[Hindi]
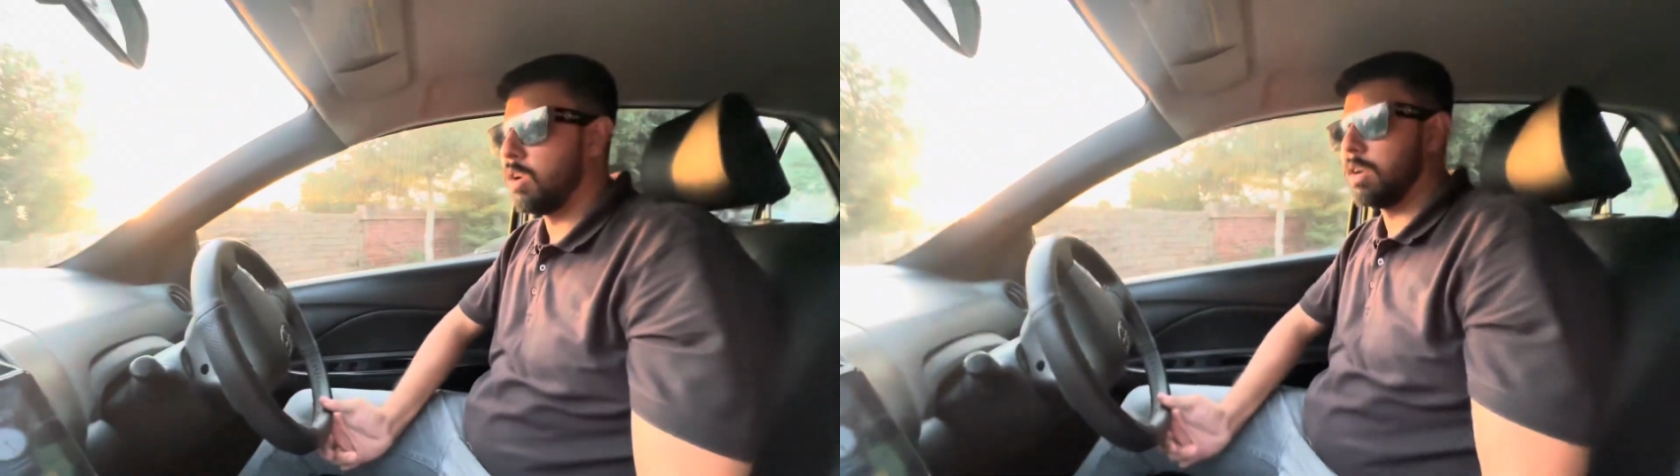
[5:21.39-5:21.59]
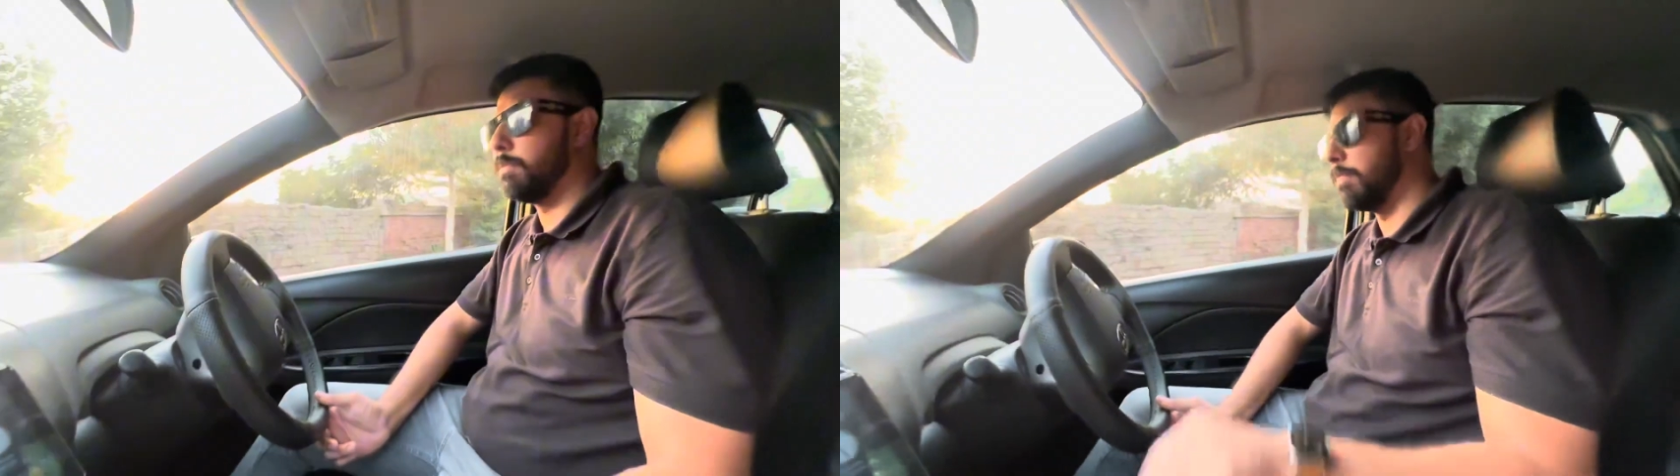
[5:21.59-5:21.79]

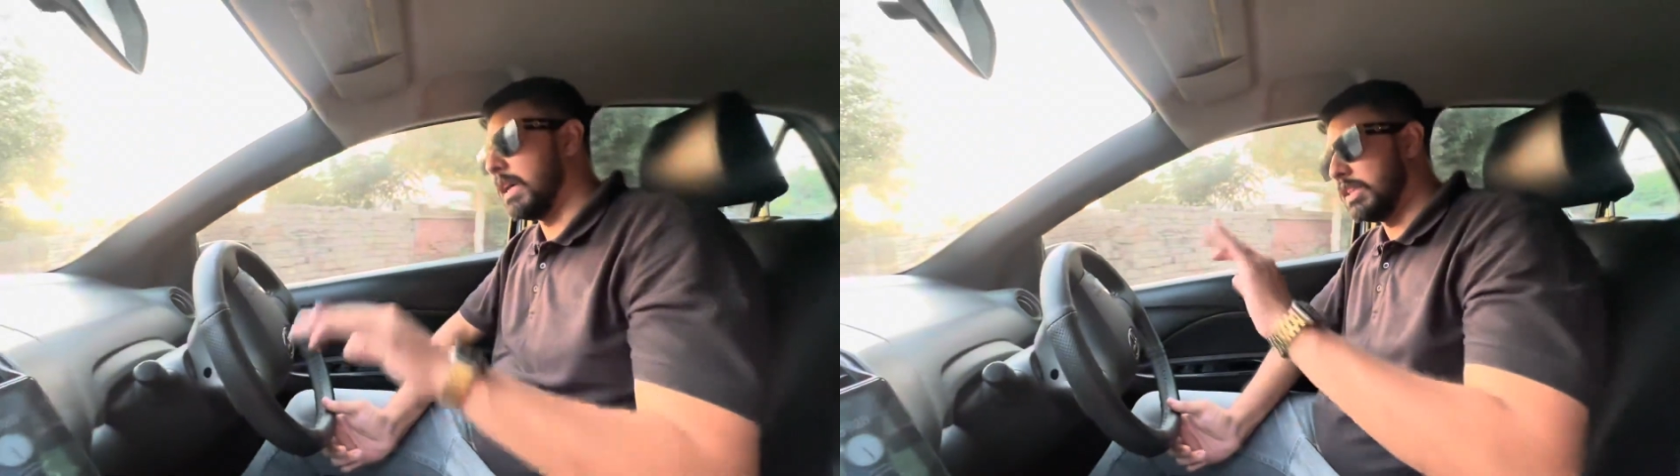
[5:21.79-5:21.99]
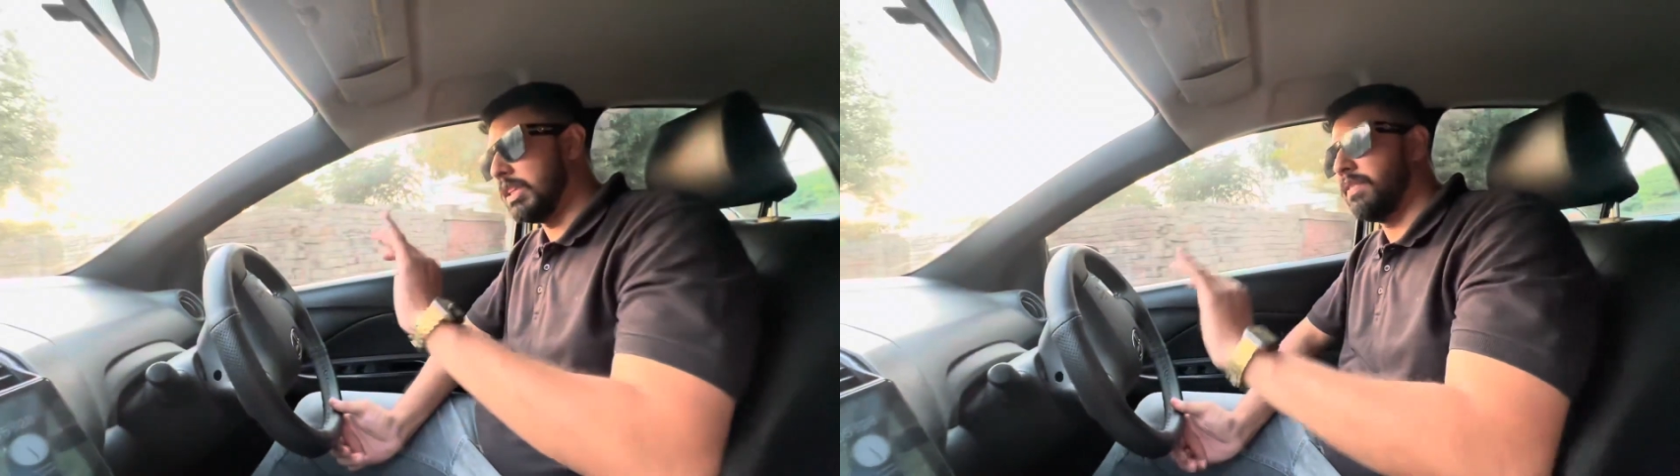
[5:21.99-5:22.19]
और
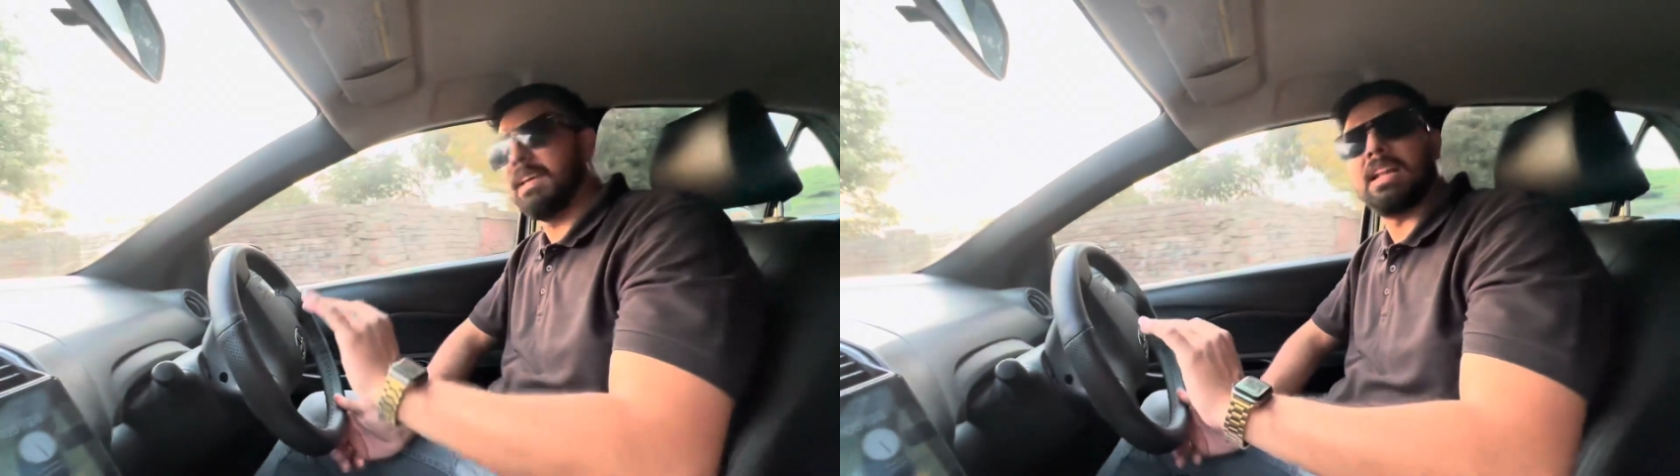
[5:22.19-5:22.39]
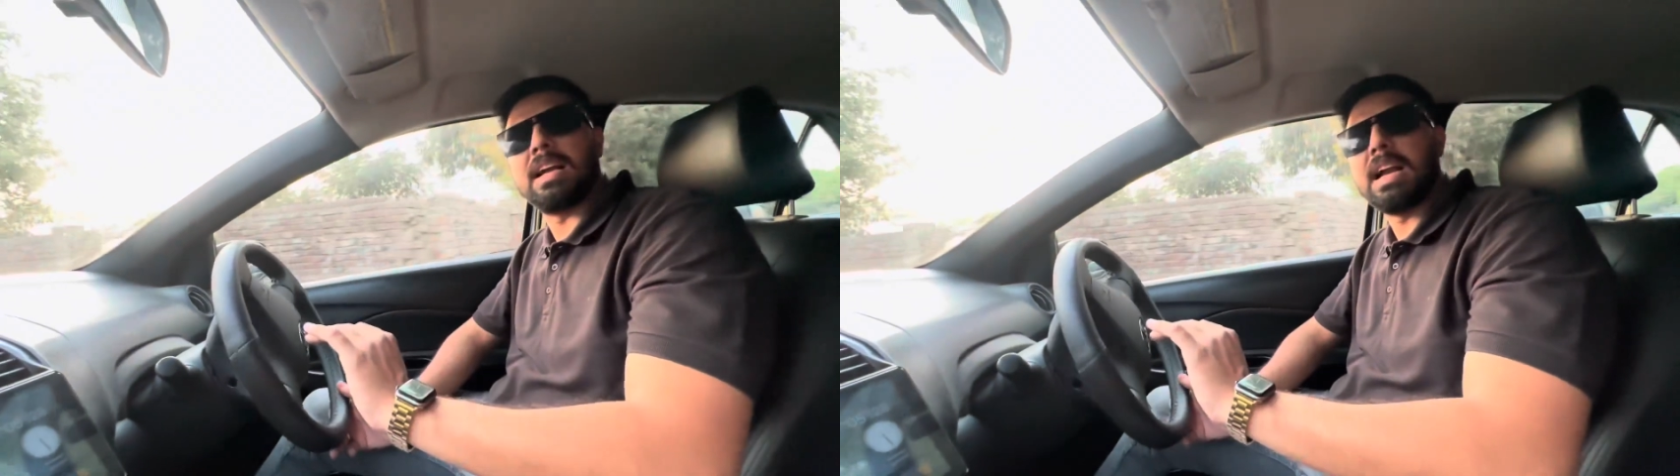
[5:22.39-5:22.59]
अच्छी
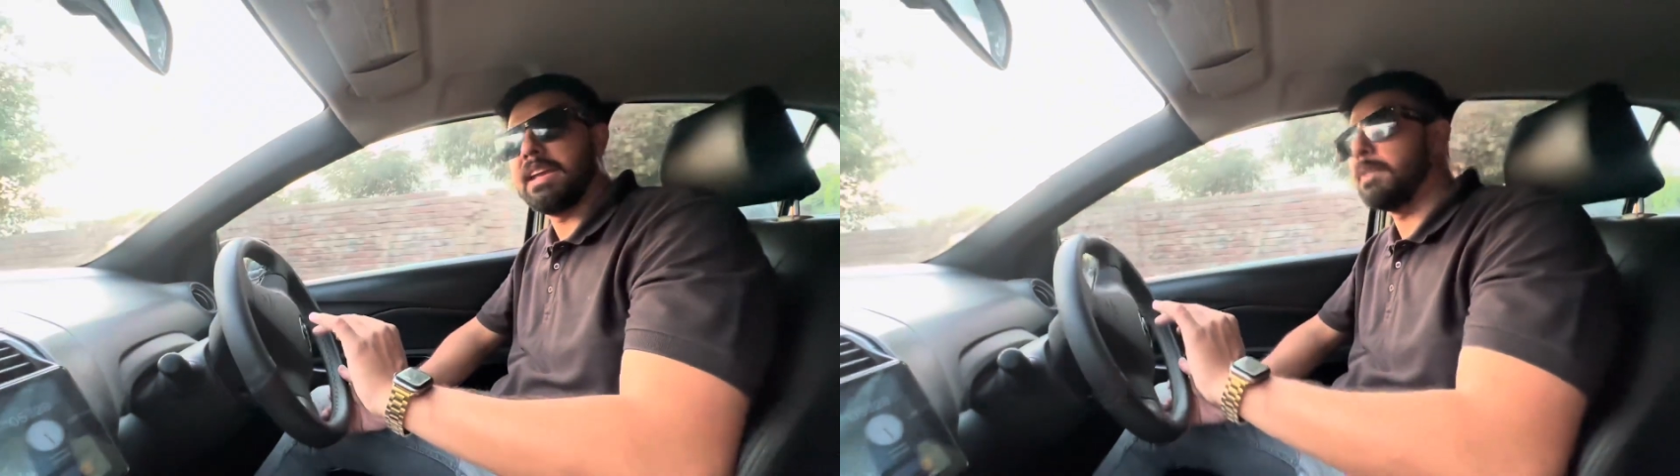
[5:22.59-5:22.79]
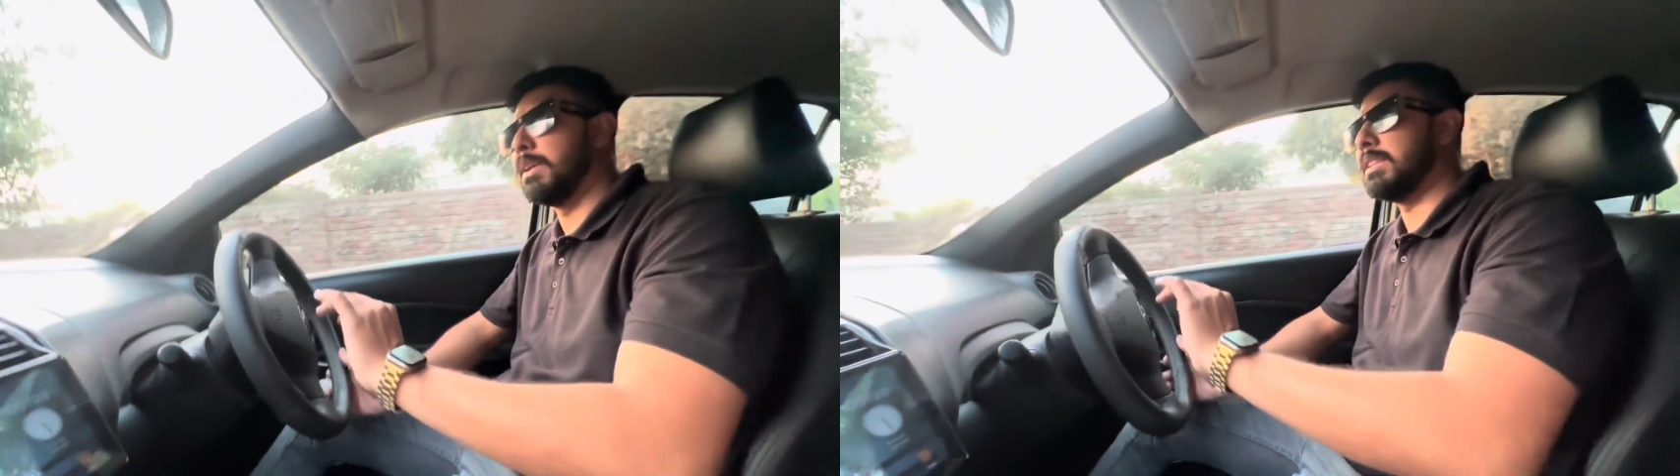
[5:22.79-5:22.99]
फील है गाड़ी
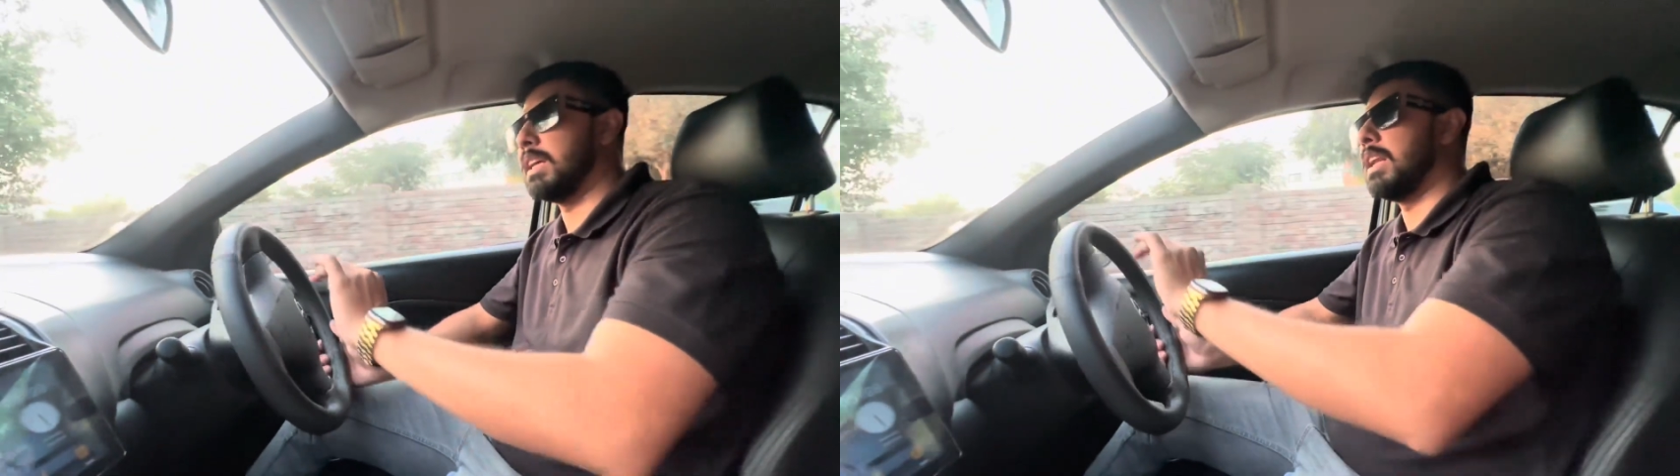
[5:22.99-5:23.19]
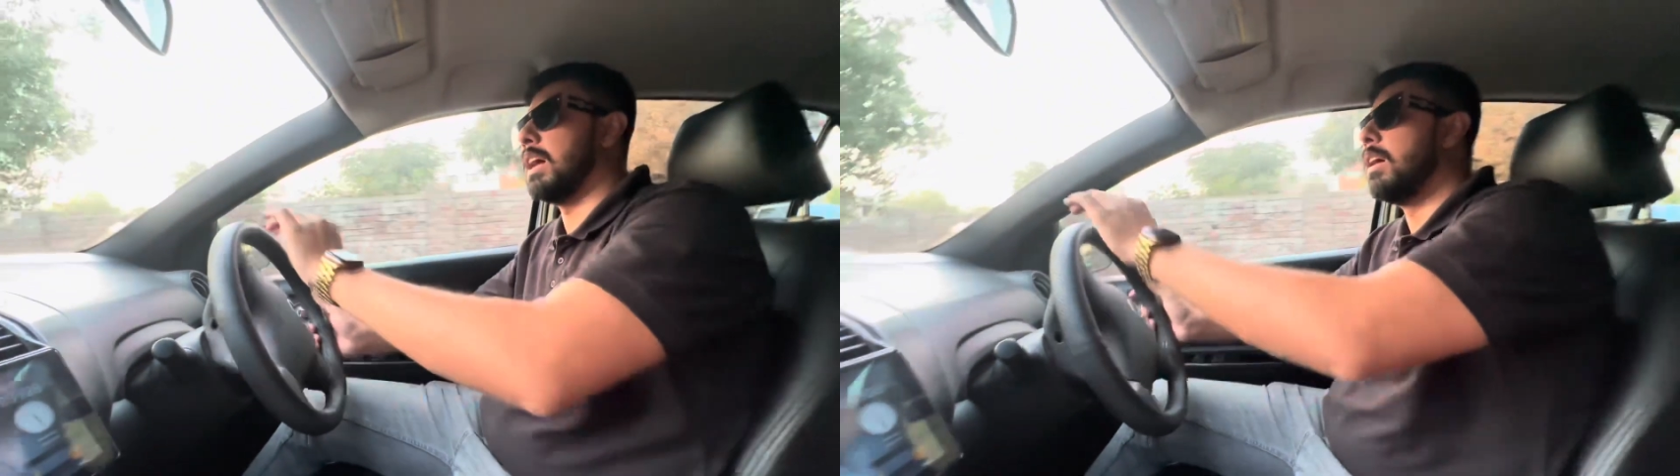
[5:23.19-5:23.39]
की
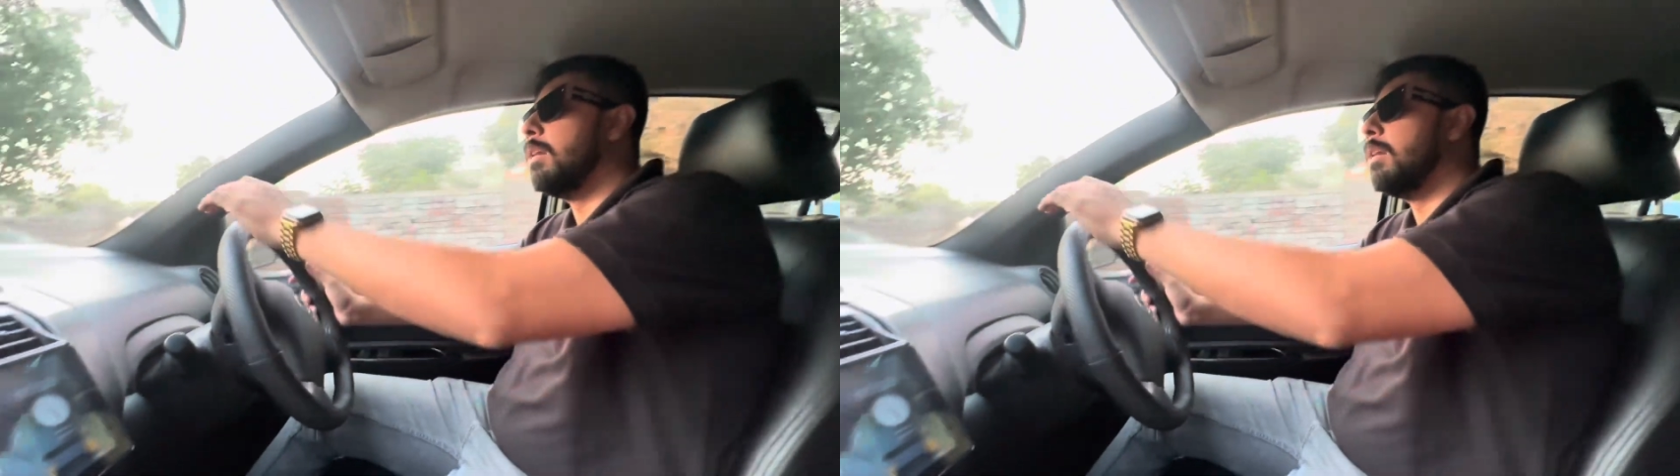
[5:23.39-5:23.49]
माशाल्लाह